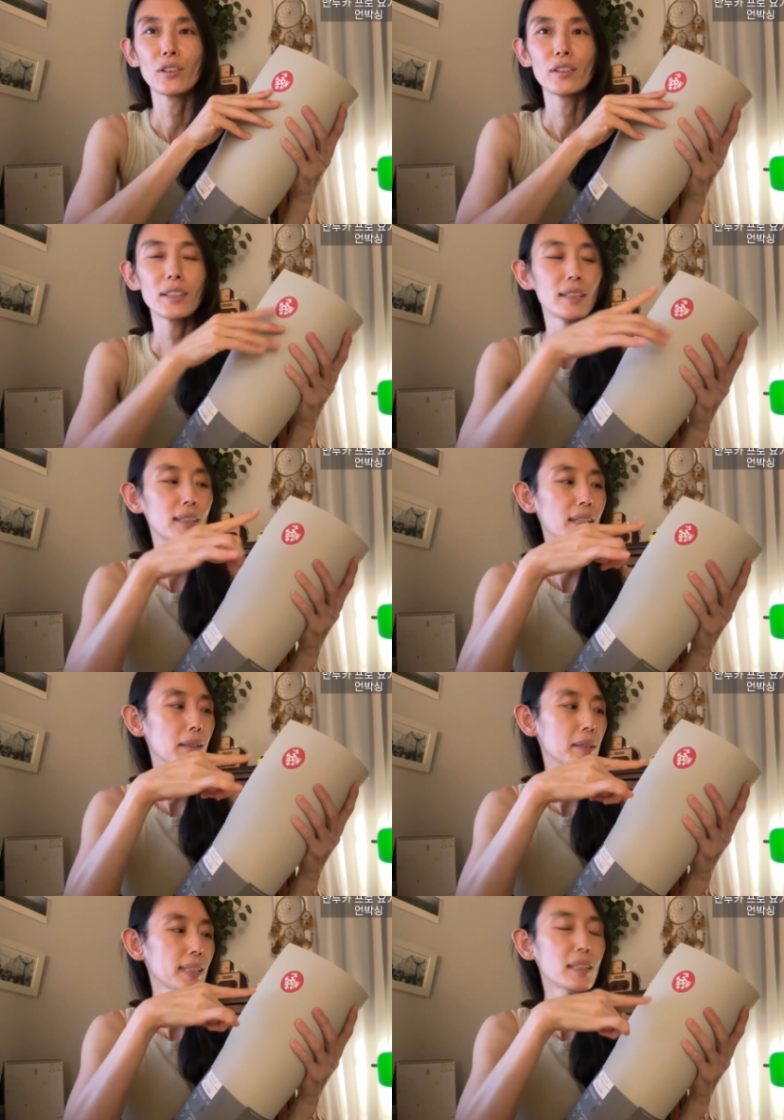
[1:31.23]
근데 이
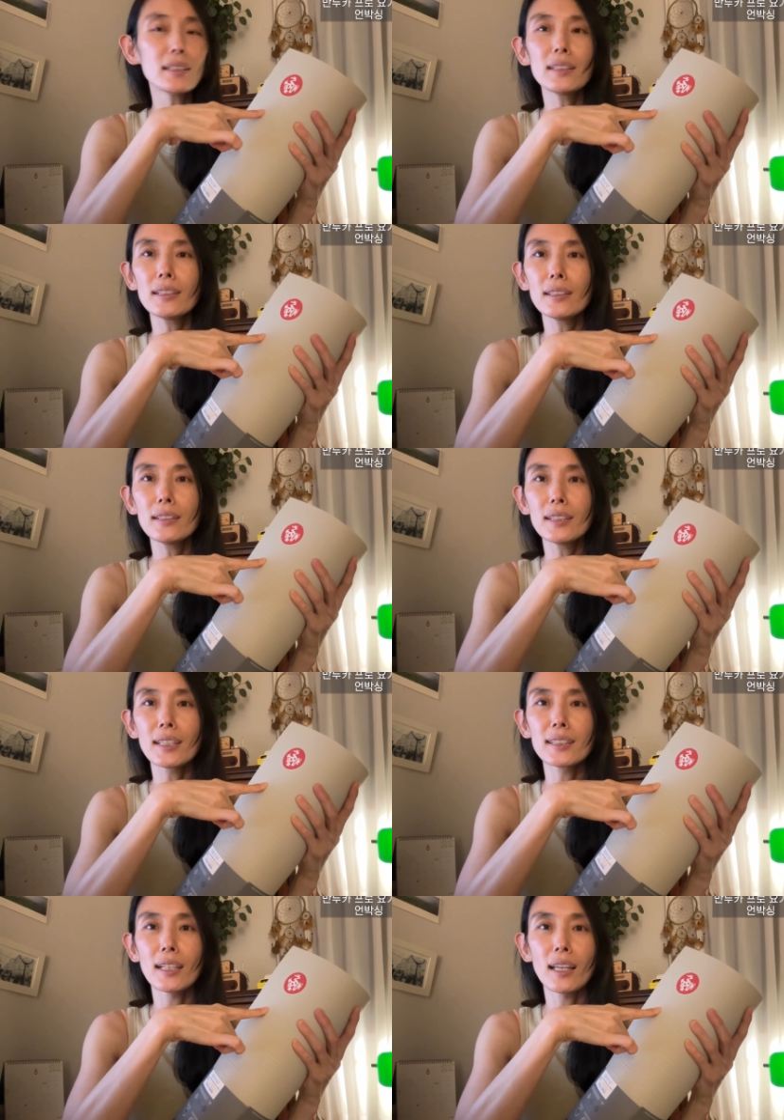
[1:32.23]
세, 샌드
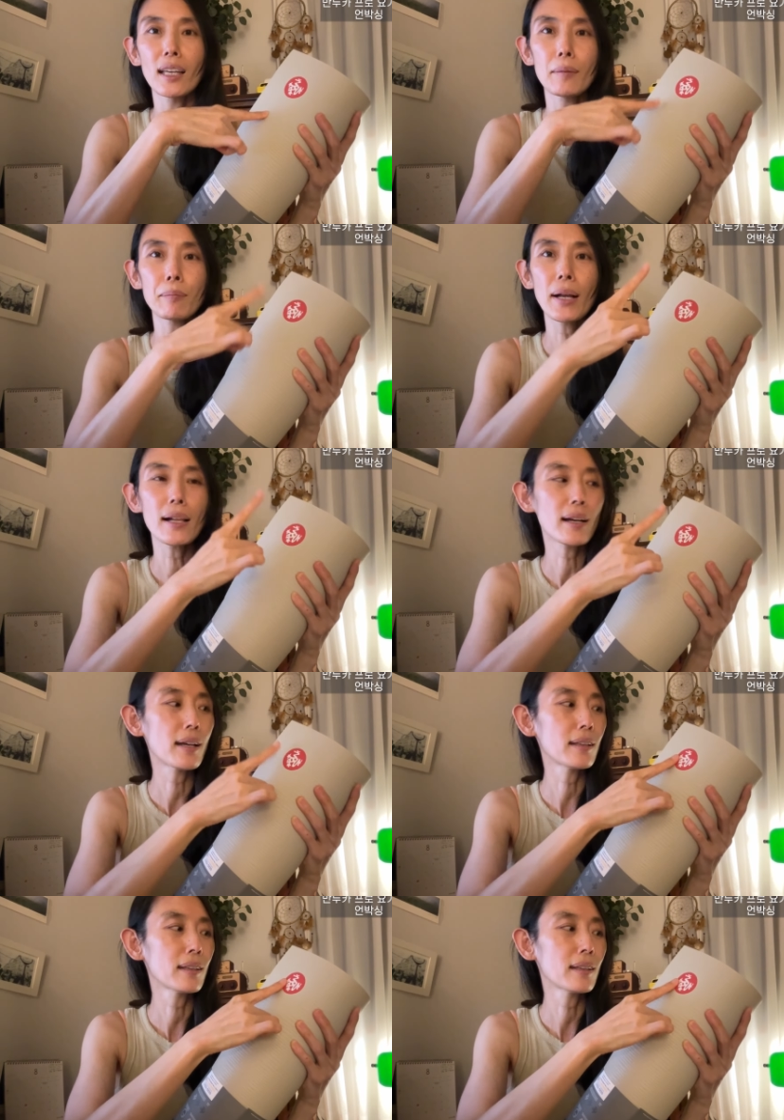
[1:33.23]
색상의 빨간